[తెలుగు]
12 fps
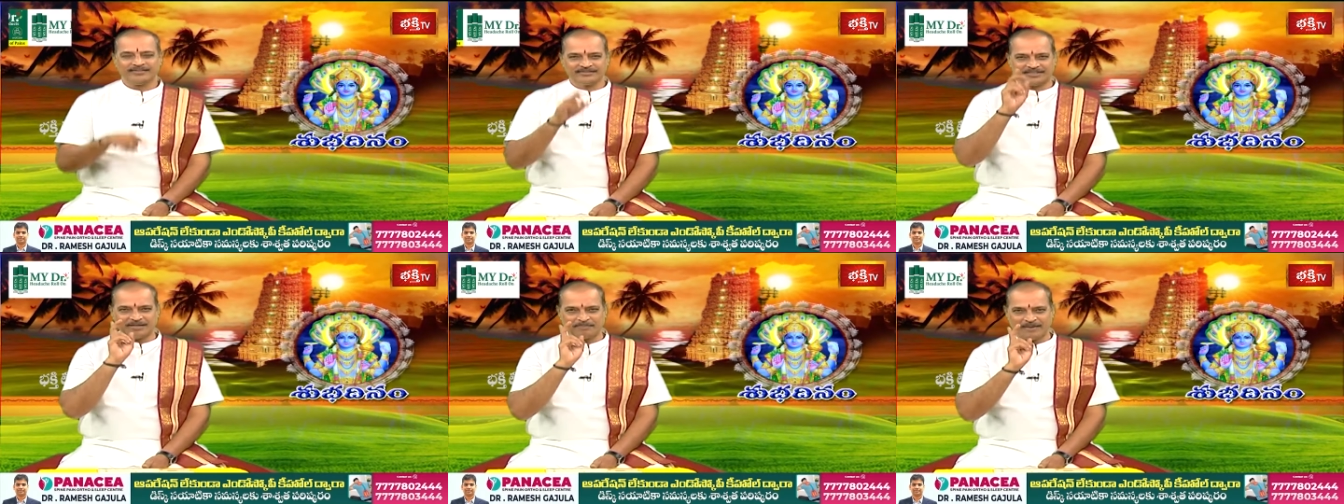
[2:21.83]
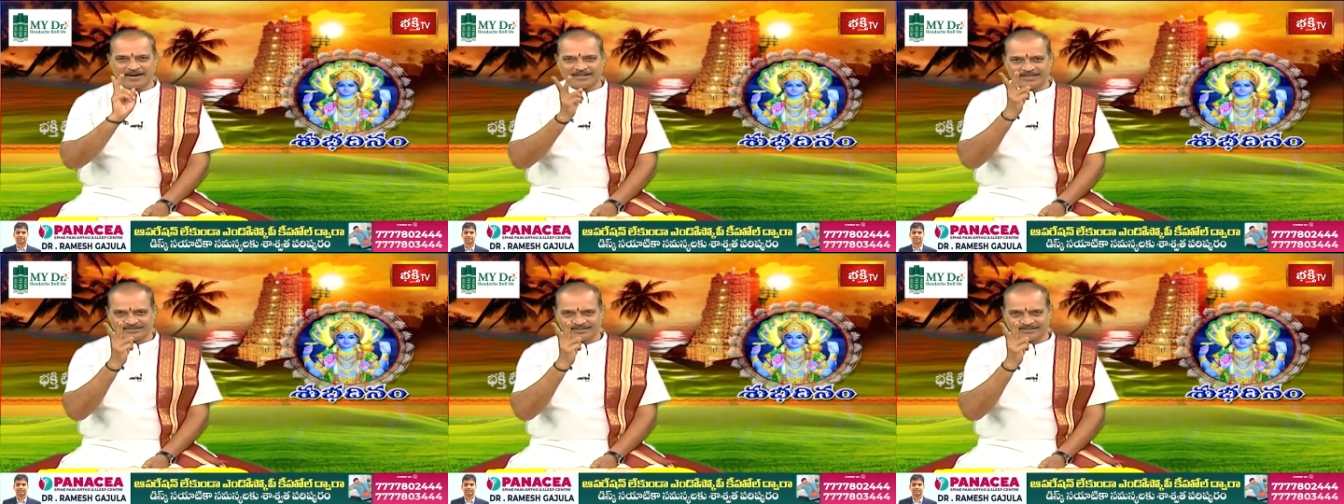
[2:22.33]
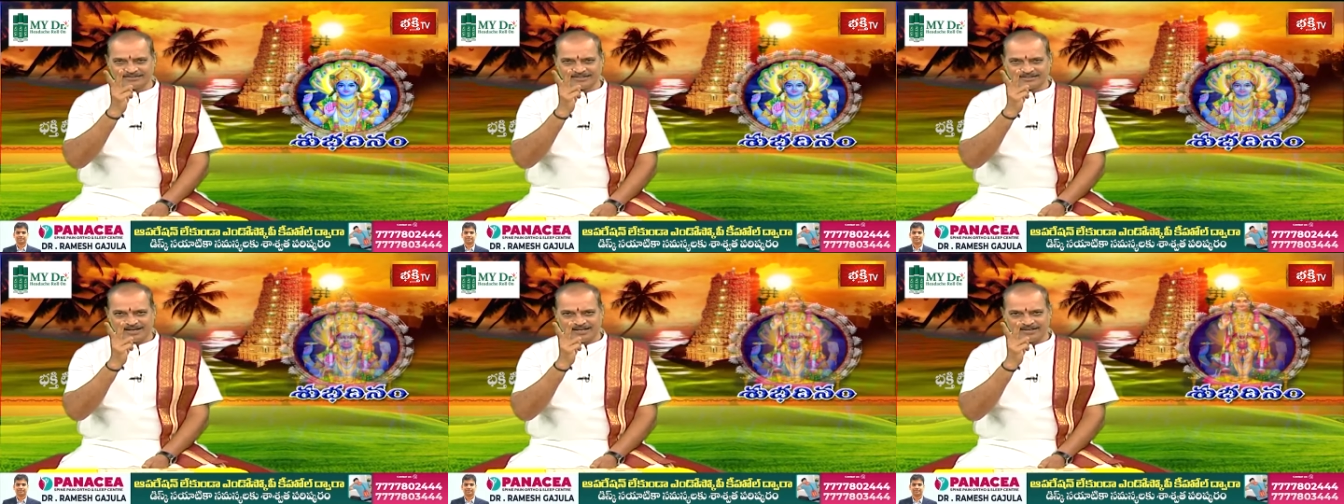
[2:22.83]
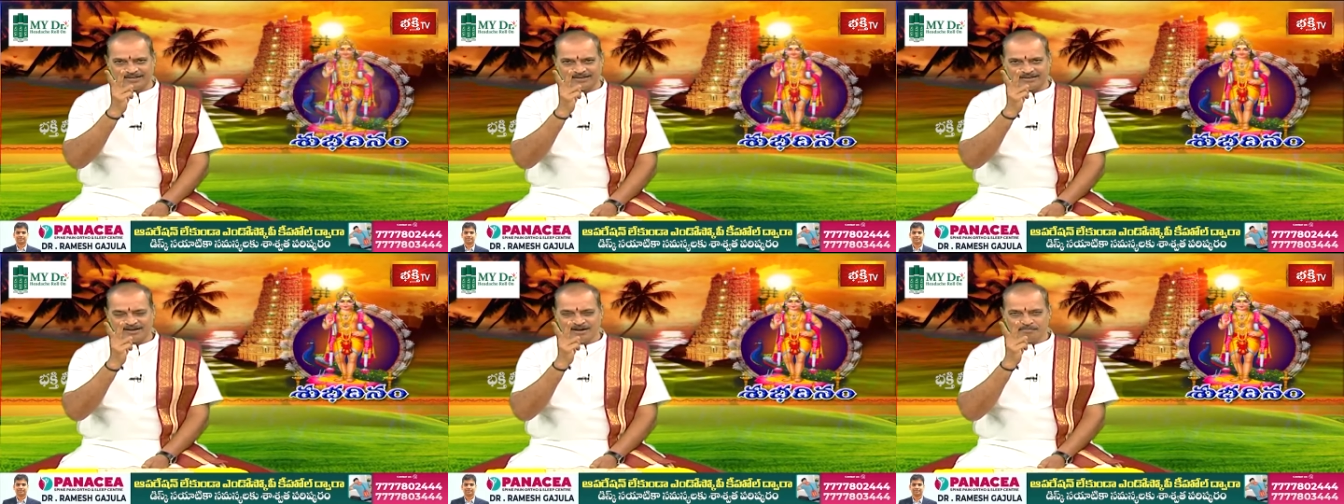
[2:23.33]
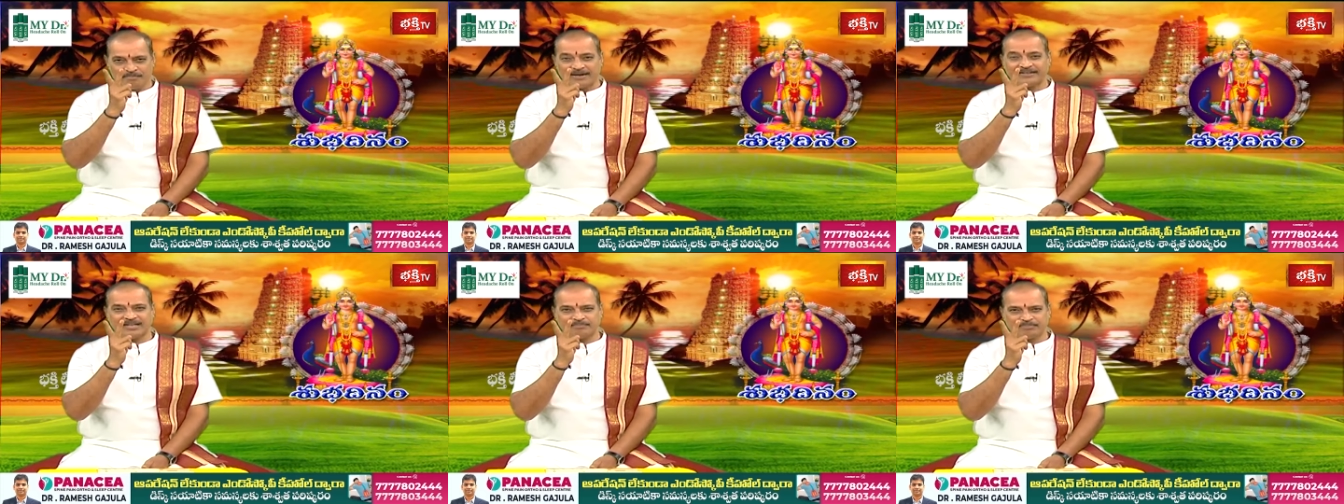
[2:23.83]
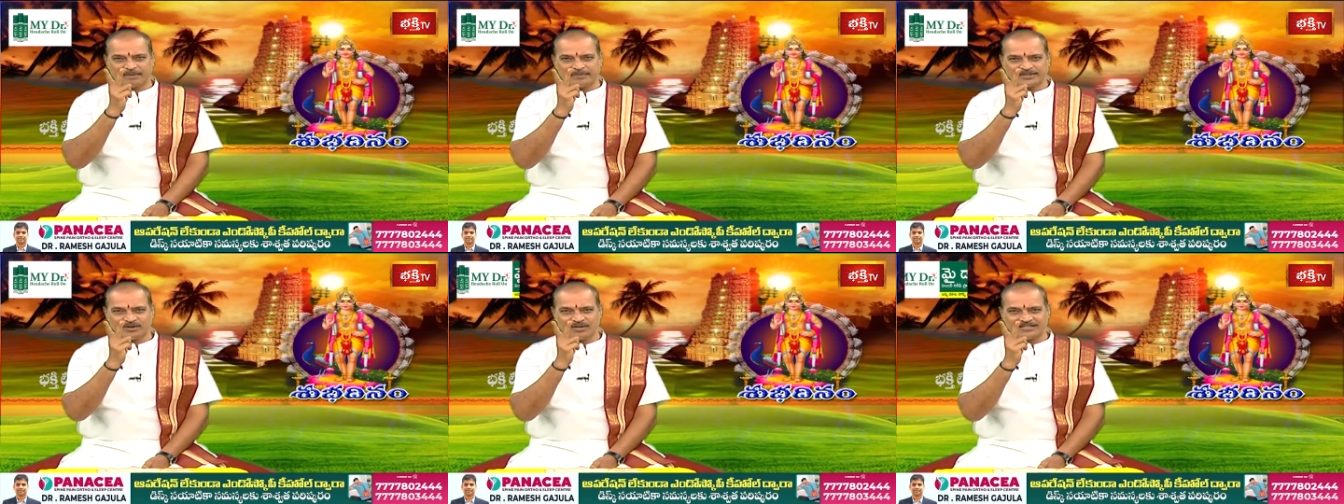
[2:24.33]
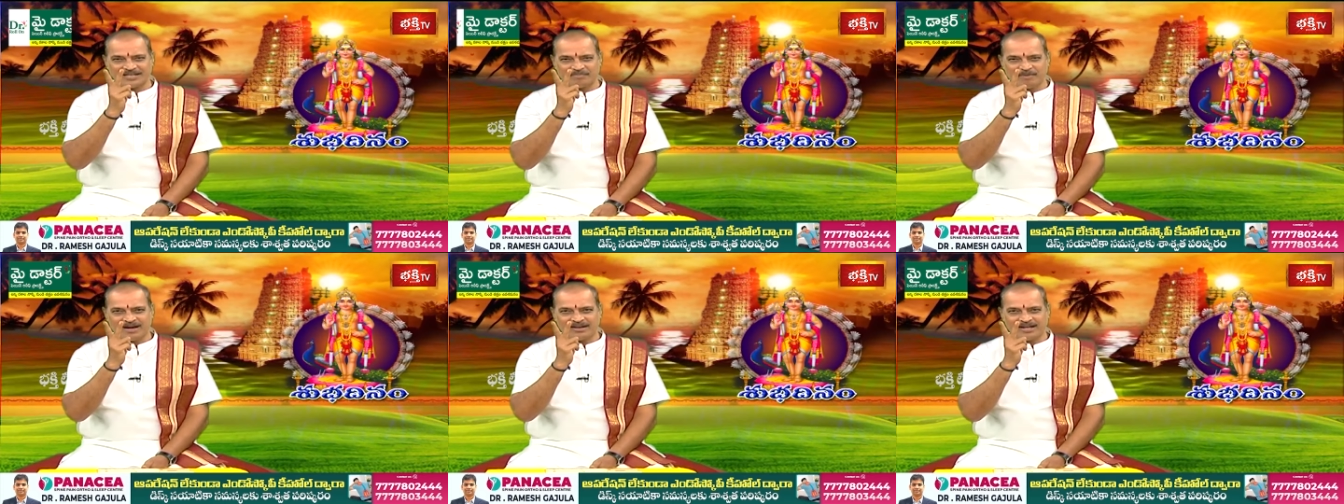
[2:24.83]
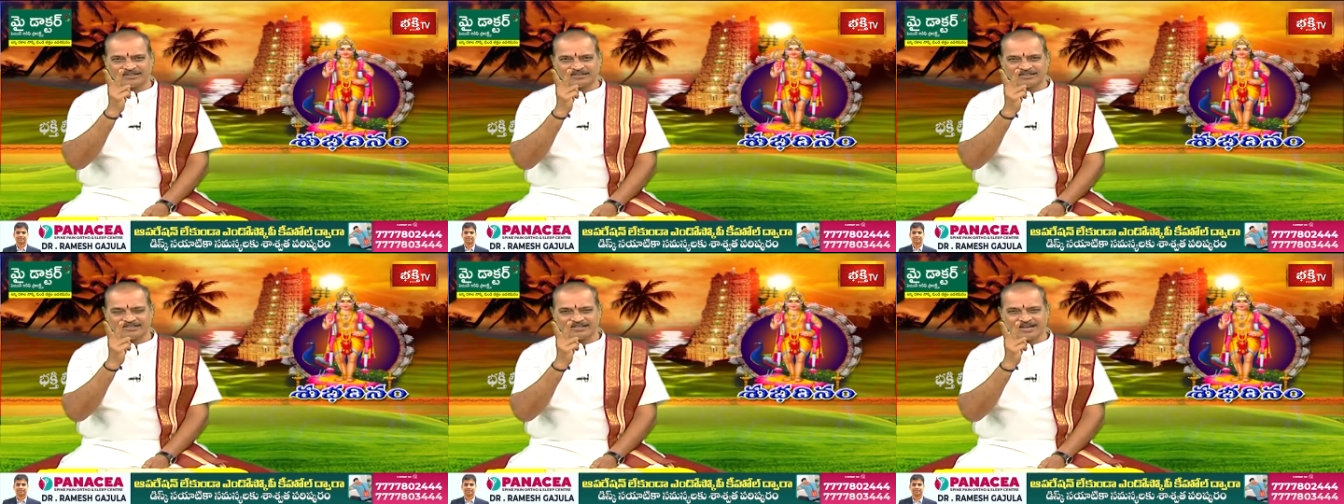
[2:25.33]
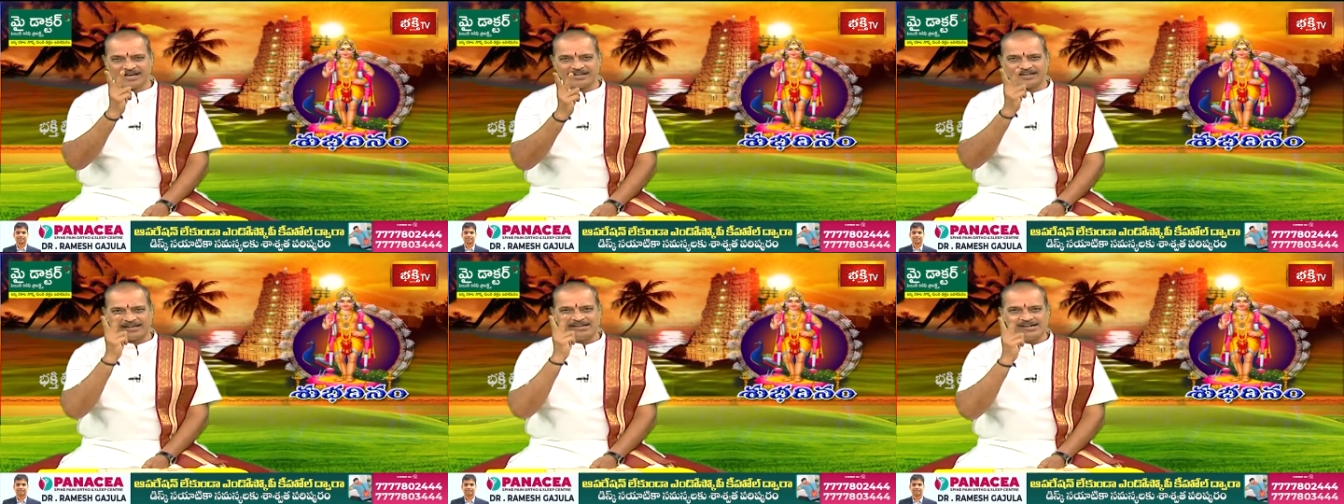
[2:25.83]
దీపారాధన చెయ్యాలి మట్టి ప్రమిదలో దీపారాధన చెయ్యాలి